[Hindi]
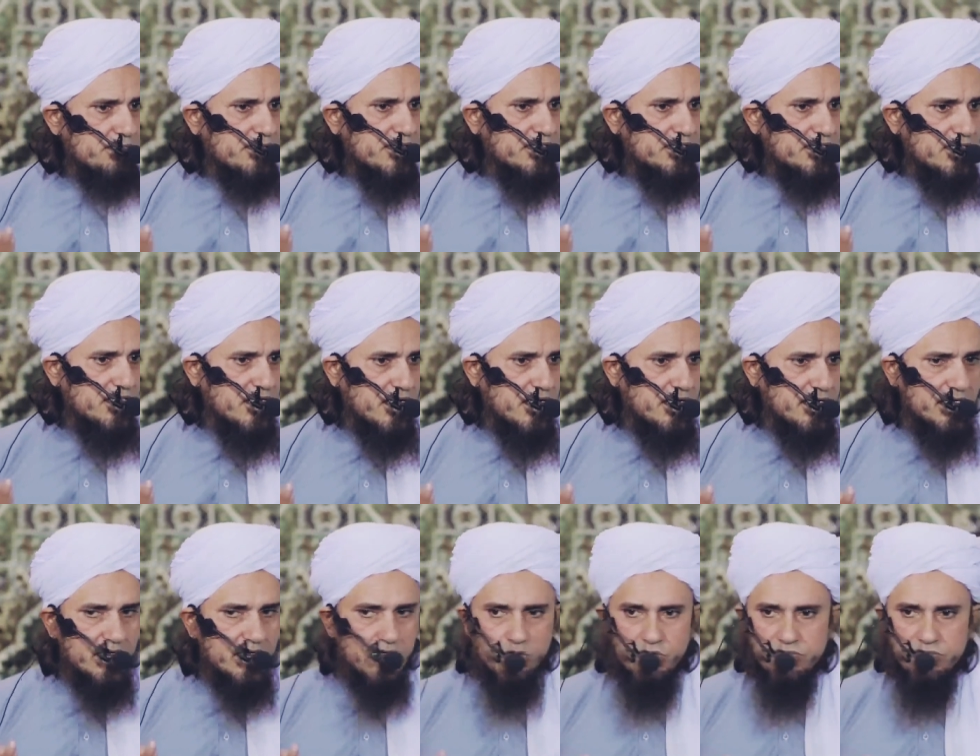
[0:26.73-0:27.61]
से पड़ती आ
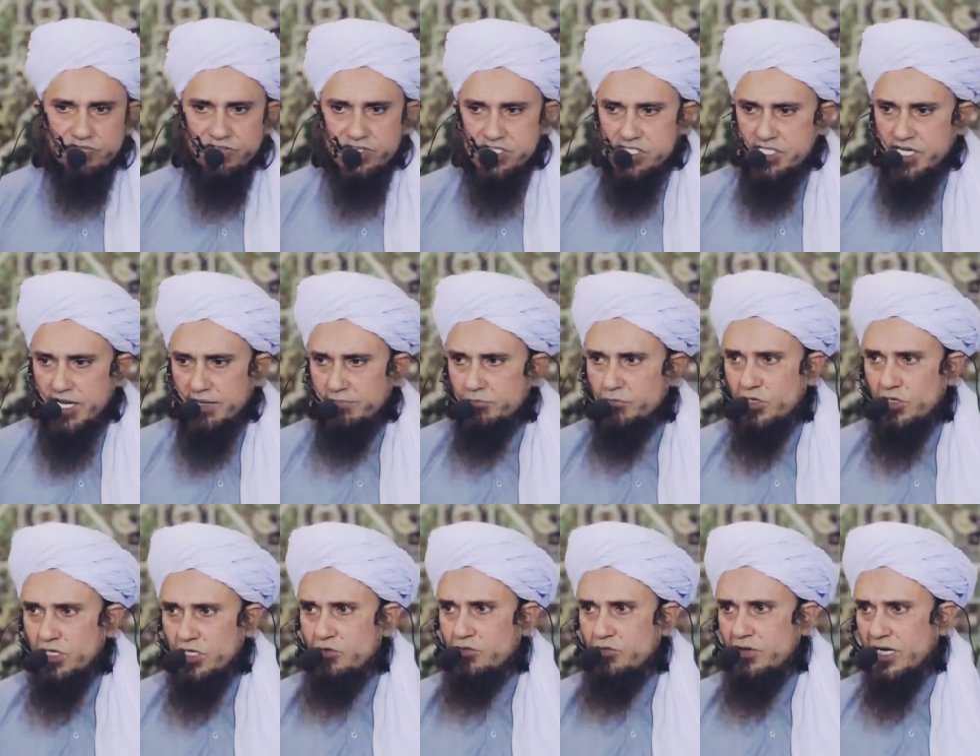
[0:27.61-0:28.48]
रही है कोई फर्स्ट टाइम
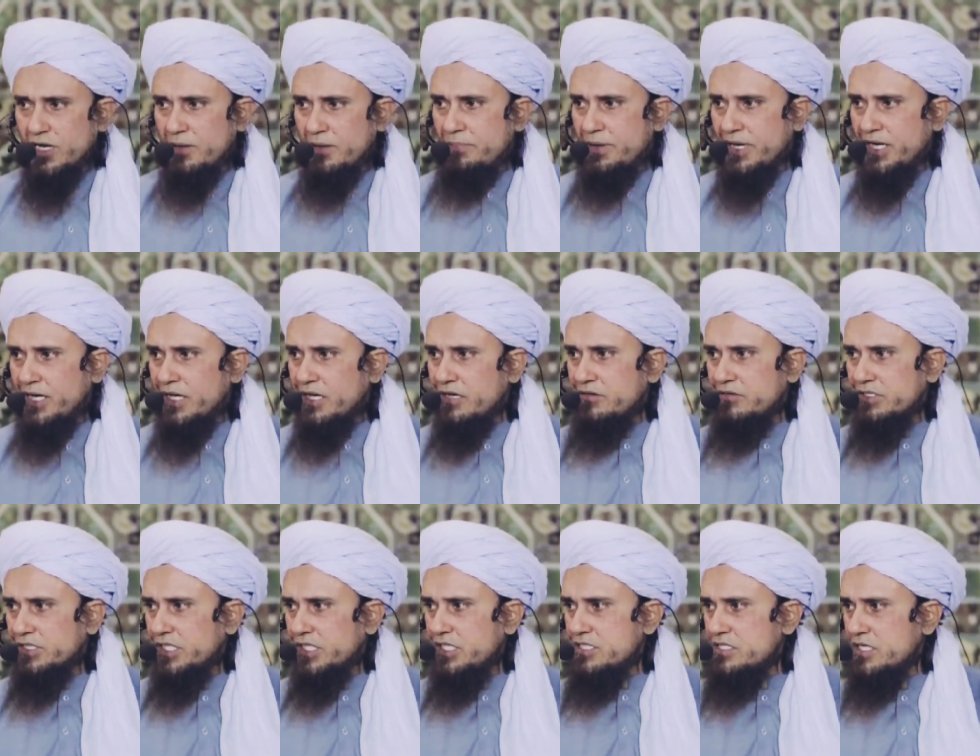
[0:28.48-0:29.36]
तो नहीं हुआ ना पहले
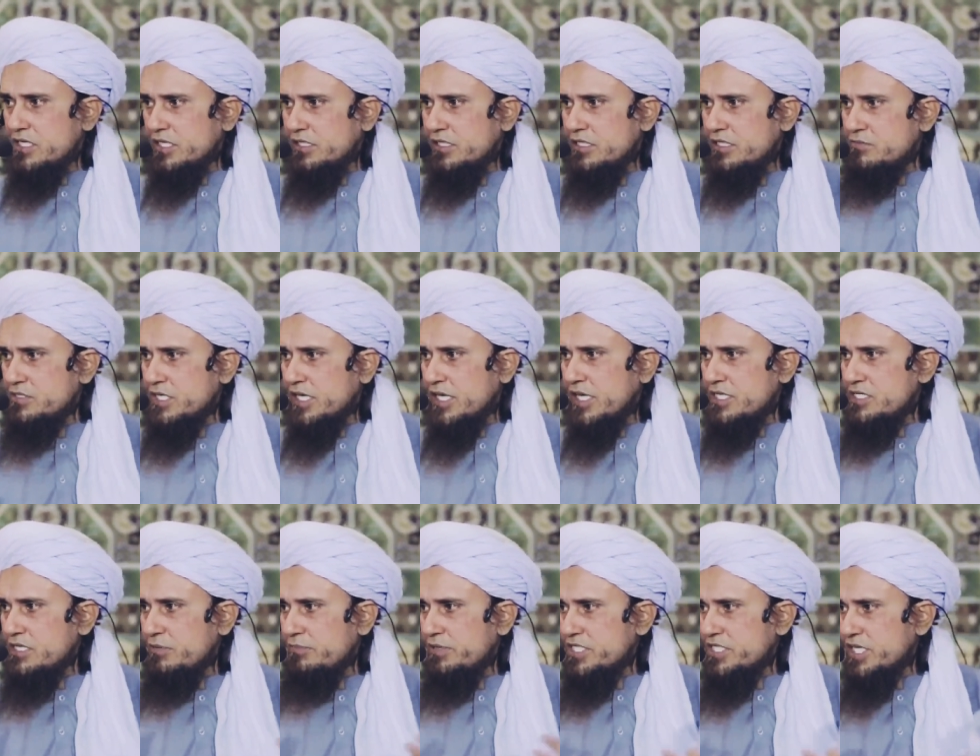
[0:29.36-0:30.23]
ख़वातीन सर्दी से
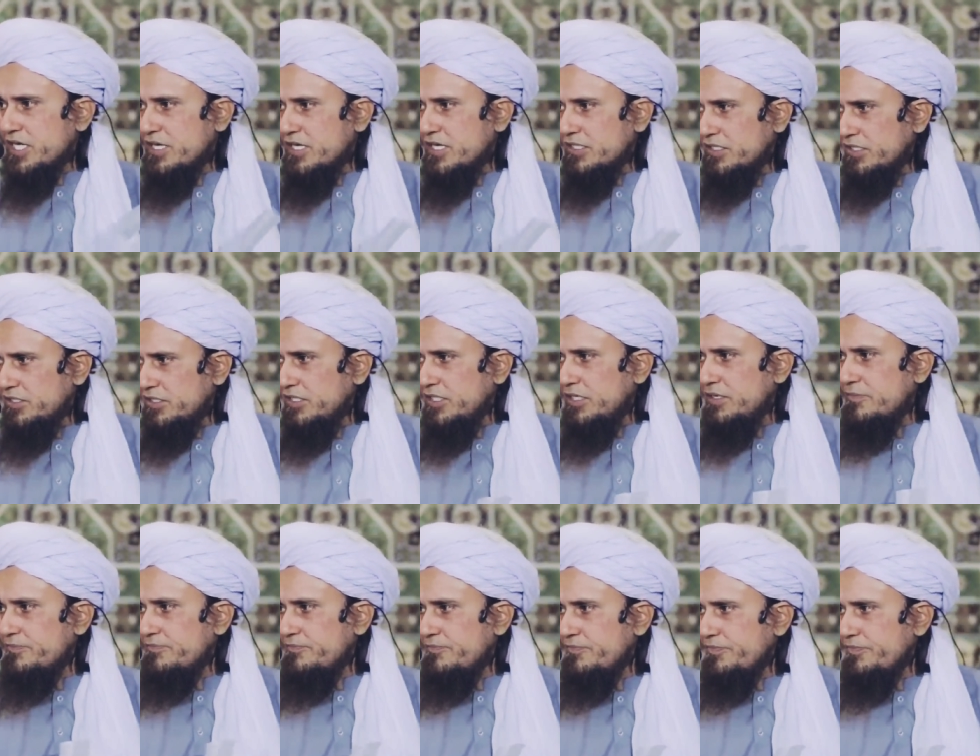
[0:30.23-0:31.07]
कैसे बचा करती थी